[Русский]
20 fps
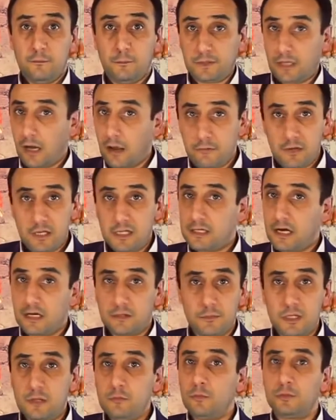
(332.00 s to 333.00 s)
правили
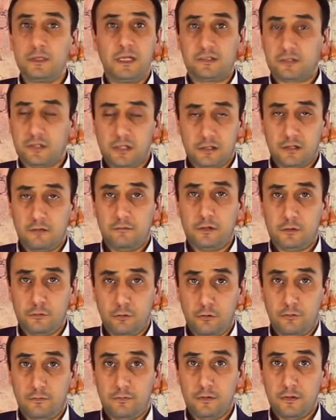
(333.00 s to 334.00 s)
как минимум несколько
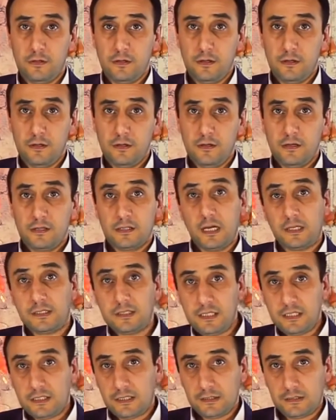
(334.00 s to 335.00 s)
веков.
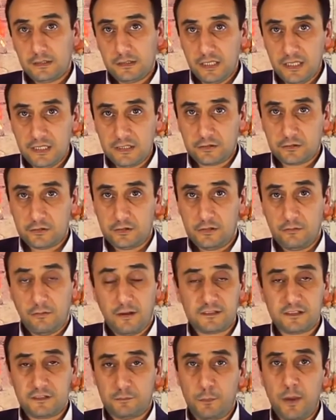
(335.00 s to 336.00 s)
Какие-то
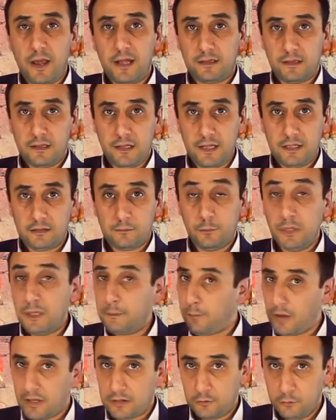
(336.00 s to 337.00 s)
30-25 лет
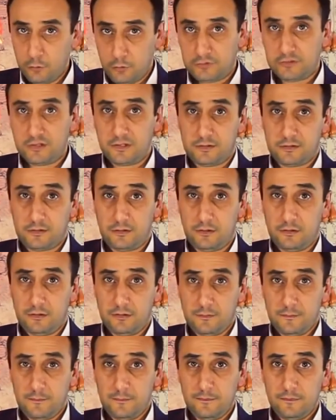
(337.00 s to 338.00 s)
преподносятся
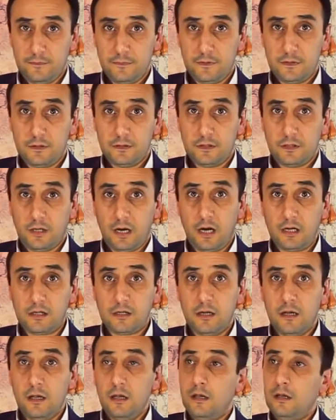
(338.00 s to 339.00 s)

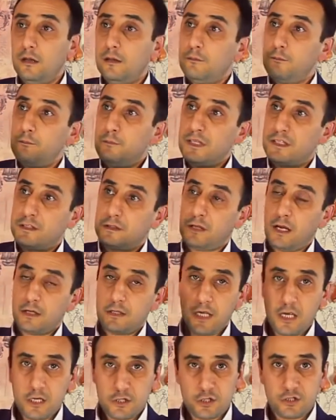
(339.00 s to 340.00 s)
как
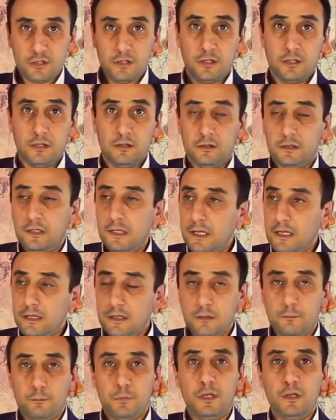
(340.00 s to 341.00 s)
бесконечный
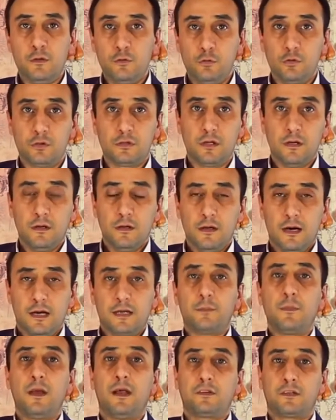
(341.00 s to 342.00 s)
длинный период
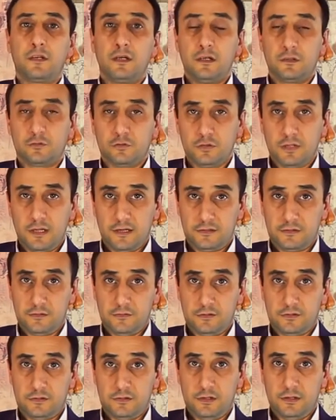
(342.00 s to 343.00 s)
армянской
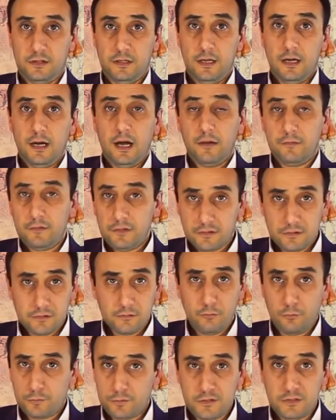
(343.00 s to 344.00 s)
государственности. А ведь
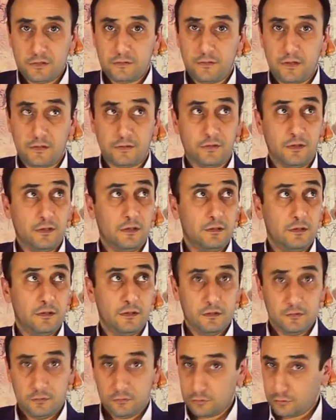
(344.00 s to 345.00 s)
общеизвестно,
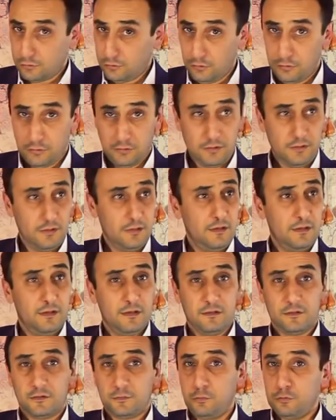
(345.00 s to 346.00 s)
что
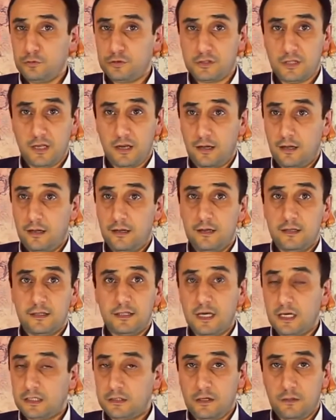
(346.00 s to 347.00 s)
спустя
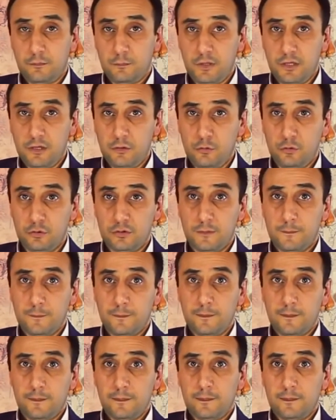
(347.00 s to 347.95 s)
некоторый период